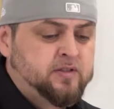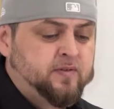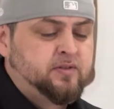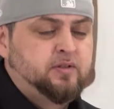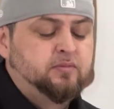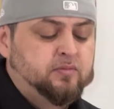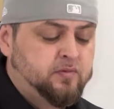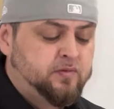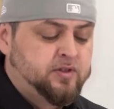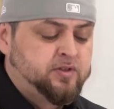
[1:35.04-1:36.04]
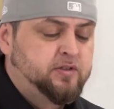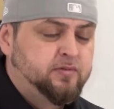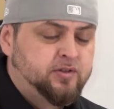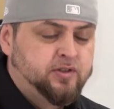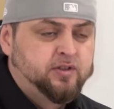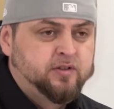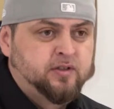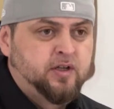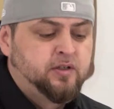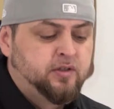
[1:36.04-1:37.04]
nazwa sam mówi za siebie, czyli
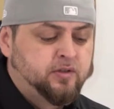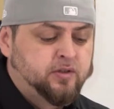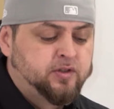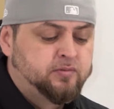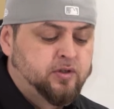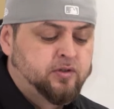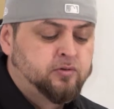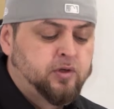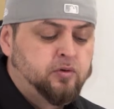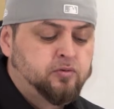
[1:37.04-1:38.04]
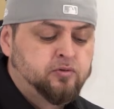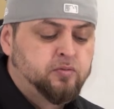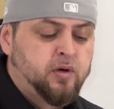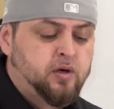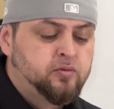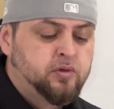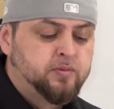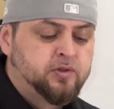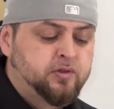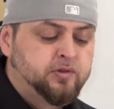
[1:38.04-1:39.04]
Designline tasiemka, która już ma
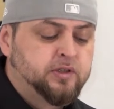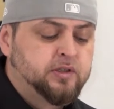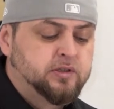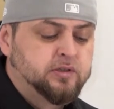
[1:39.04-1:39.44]
ulepszony